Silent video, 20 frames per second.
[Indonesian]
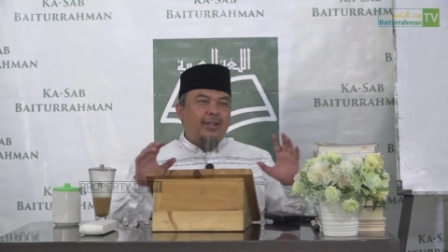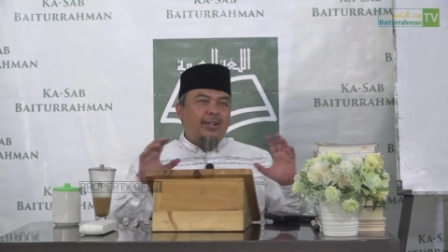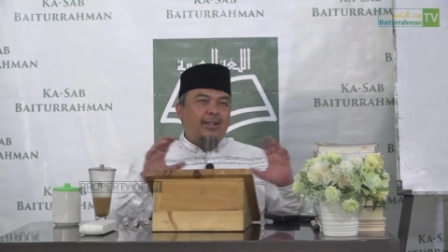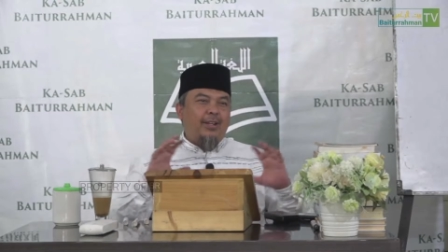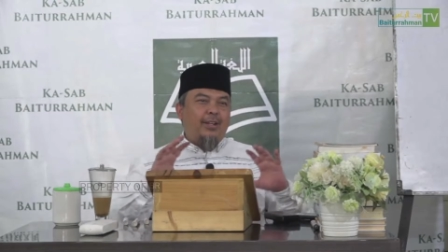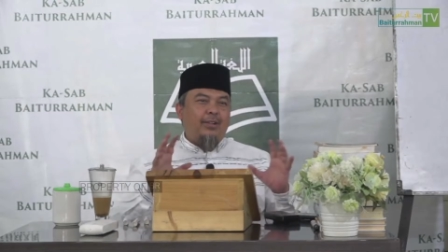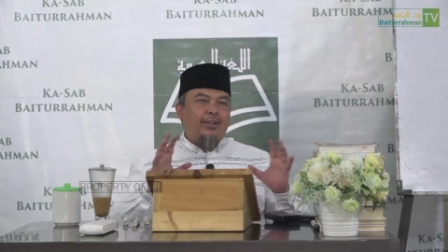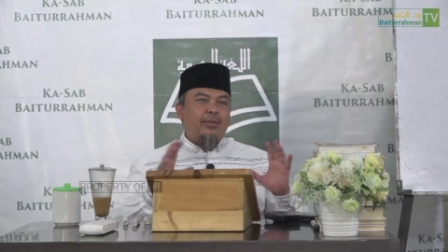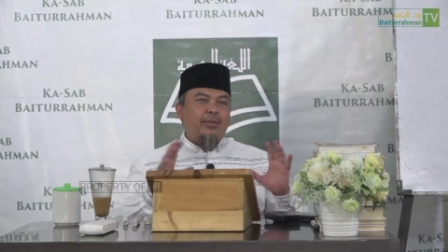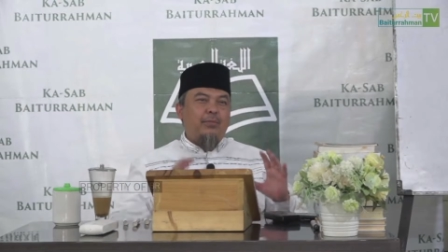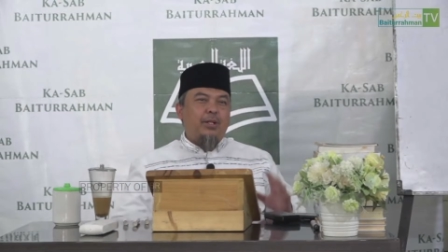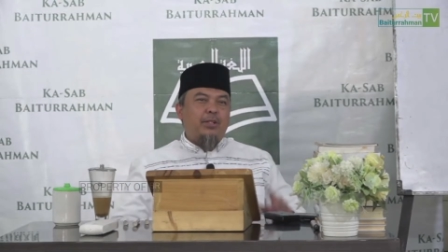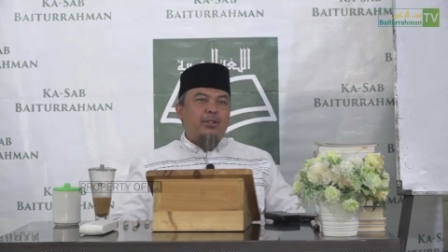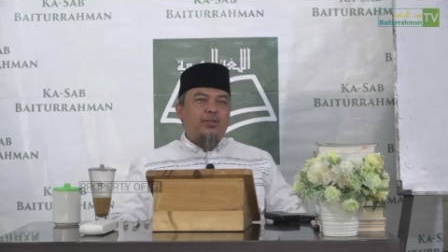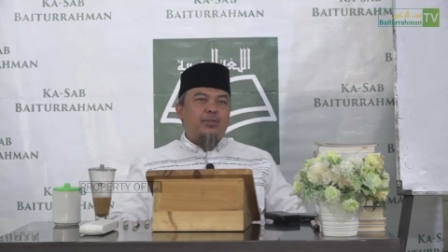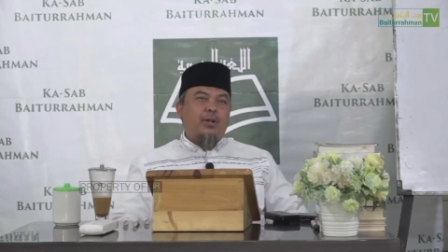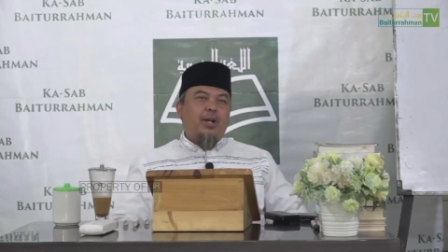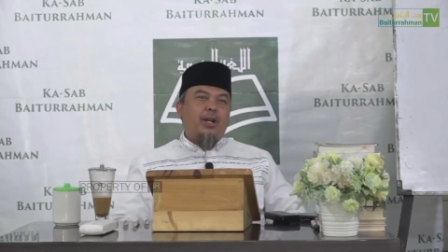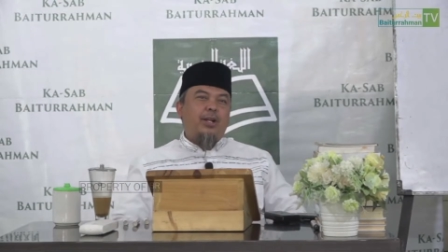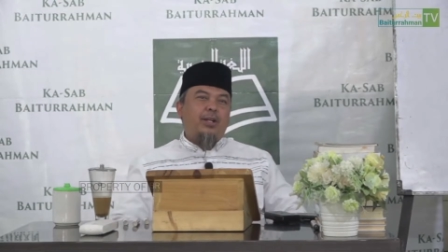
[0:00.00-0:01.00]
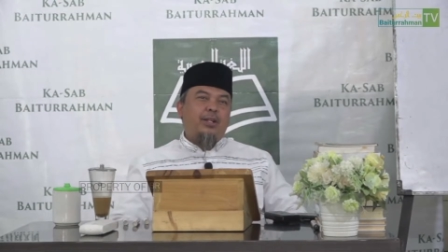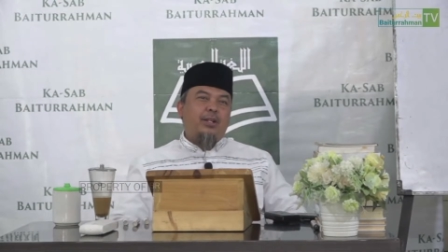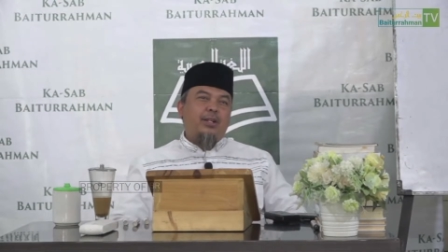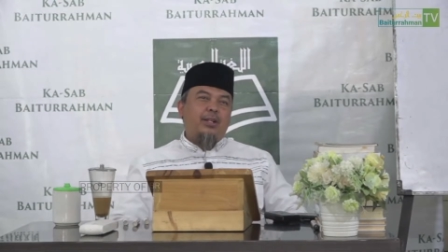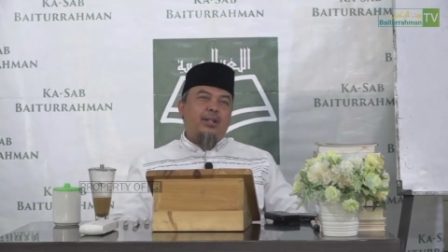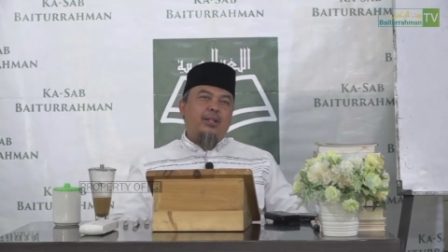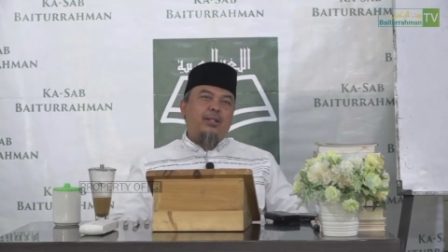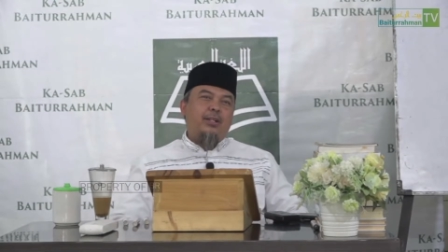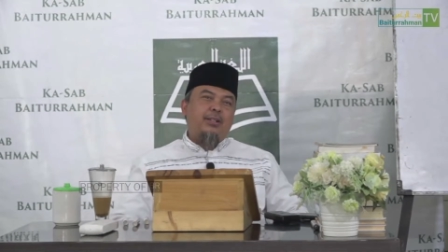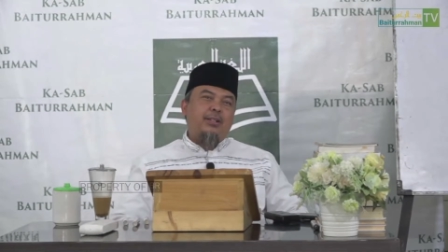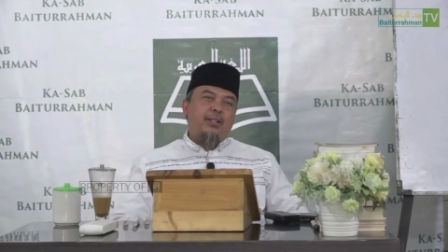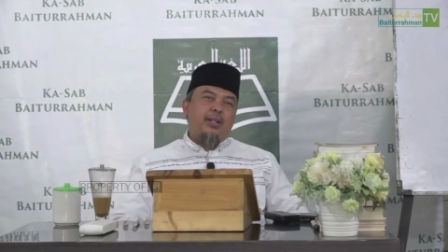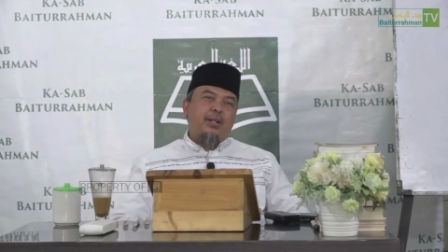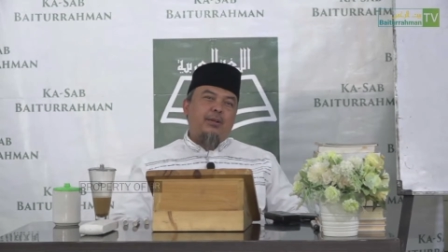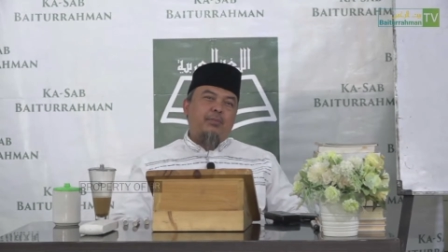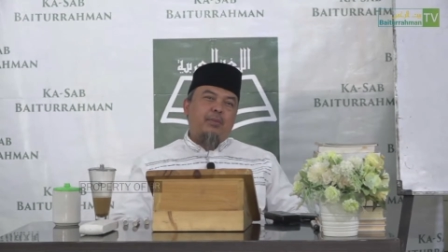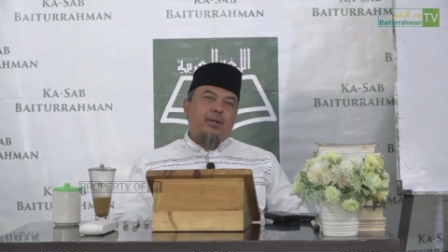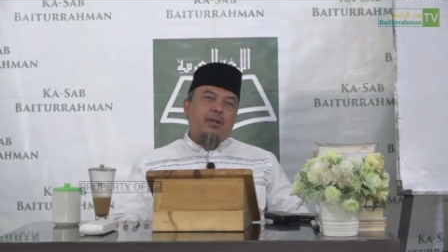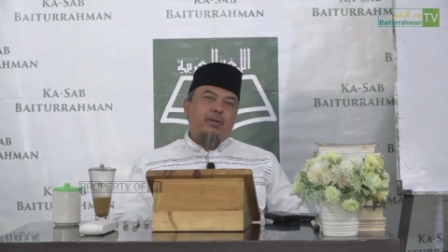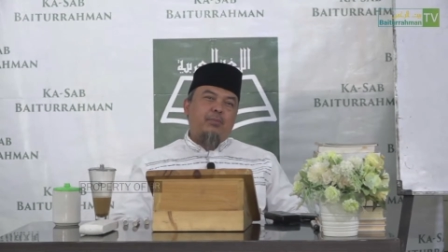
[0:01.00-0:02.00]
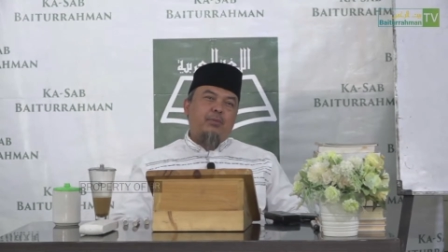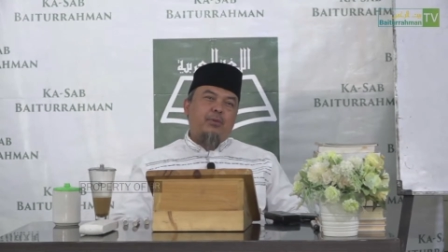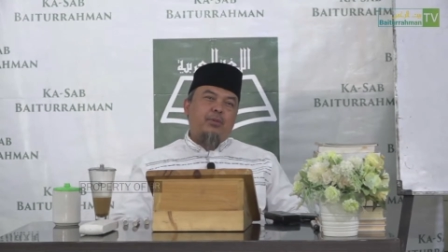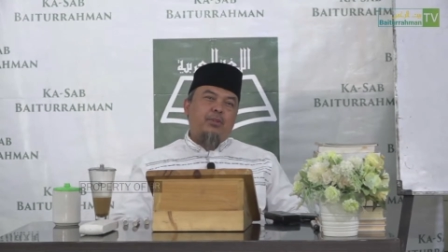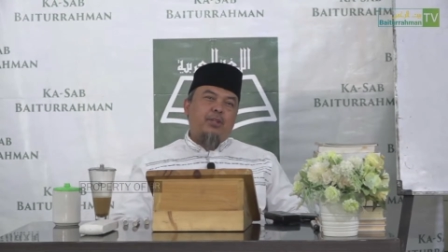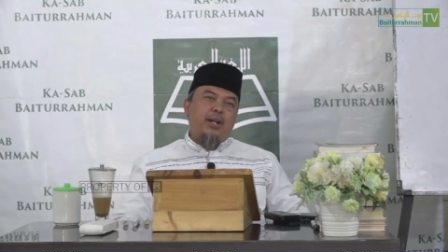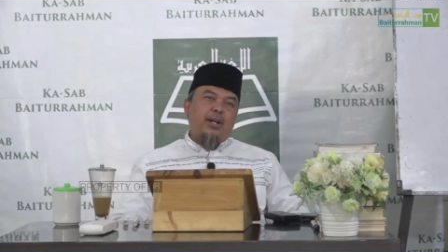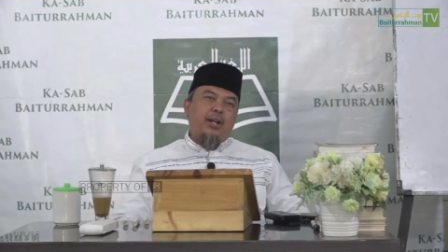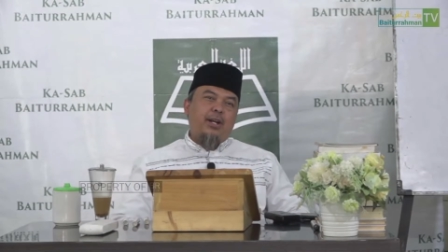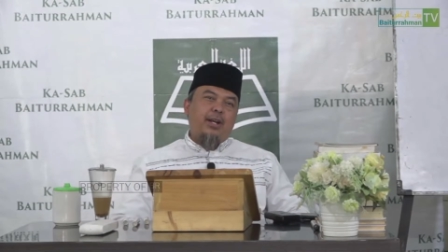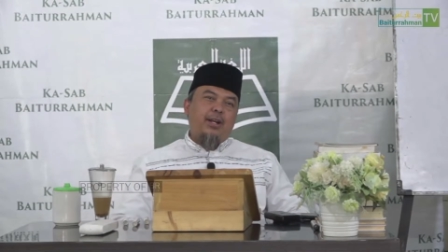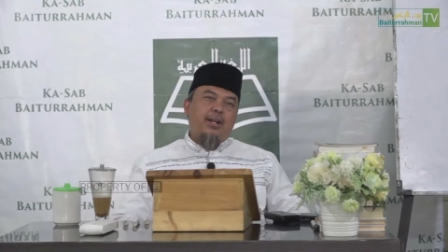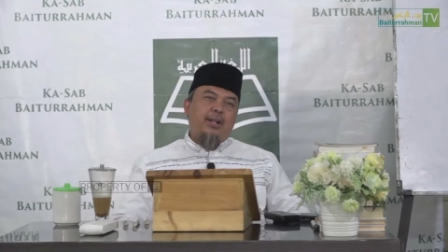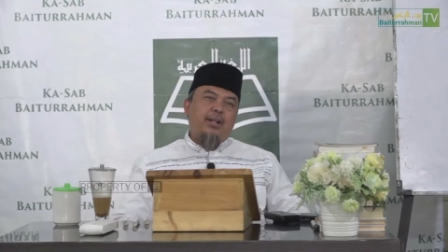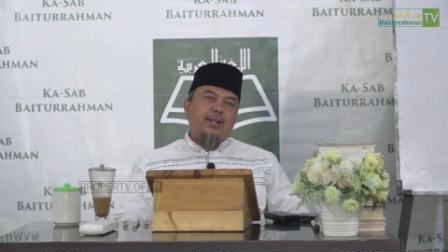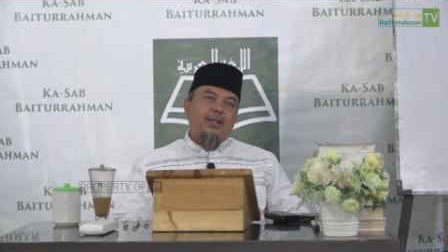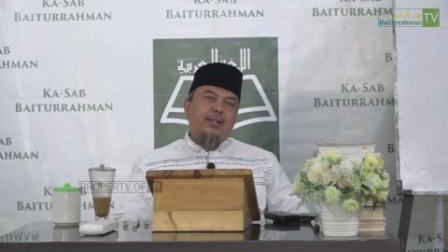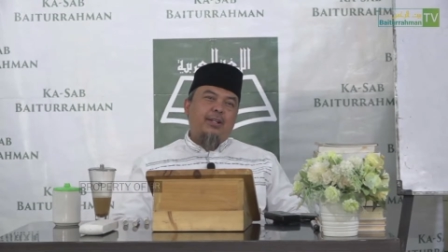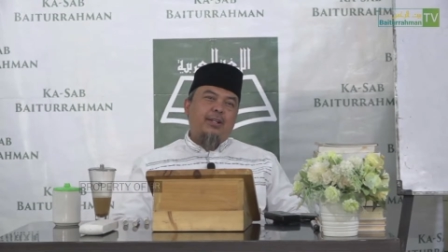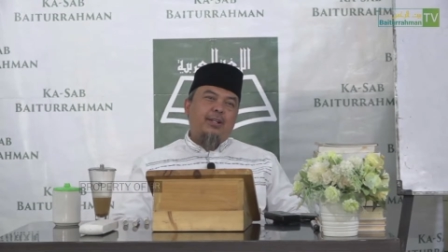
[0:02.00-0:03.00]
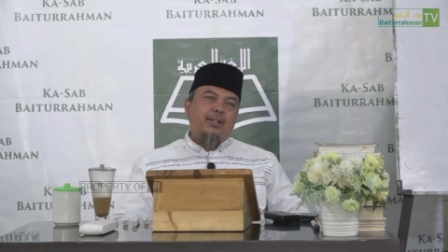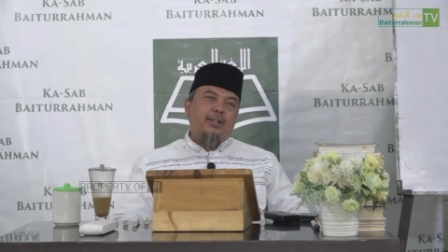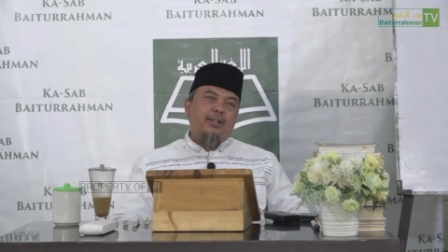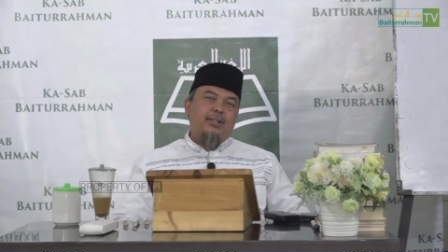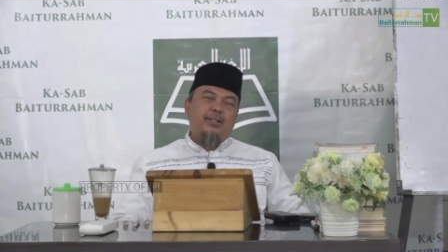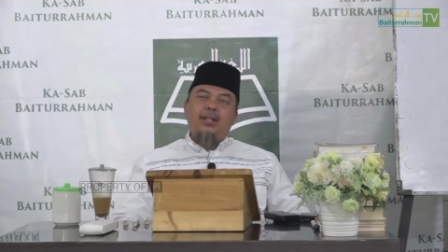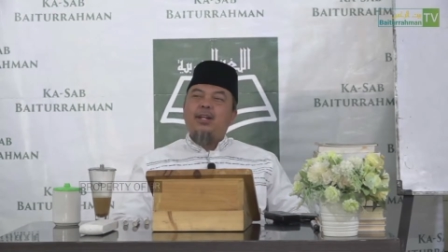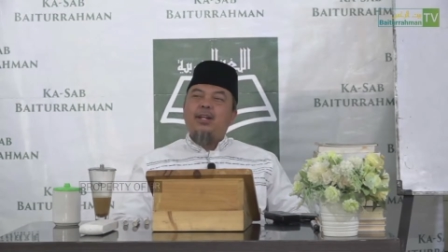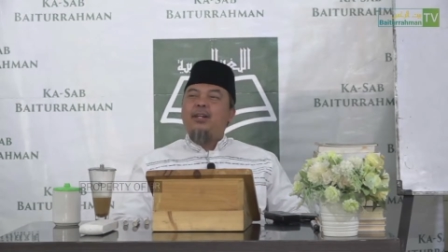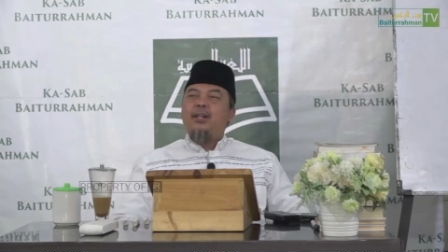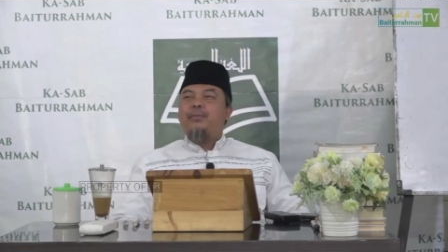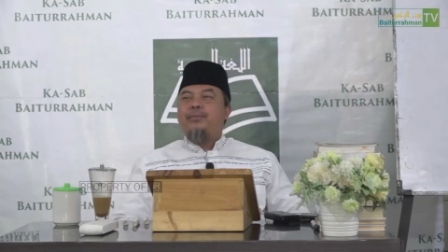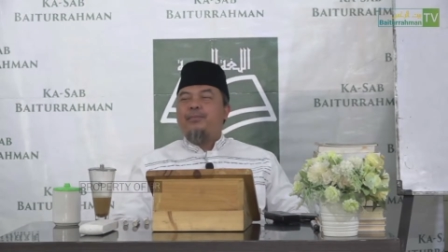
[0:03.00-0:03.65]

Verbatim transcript: Nah, itu masukkan ke jamak mutakar, salim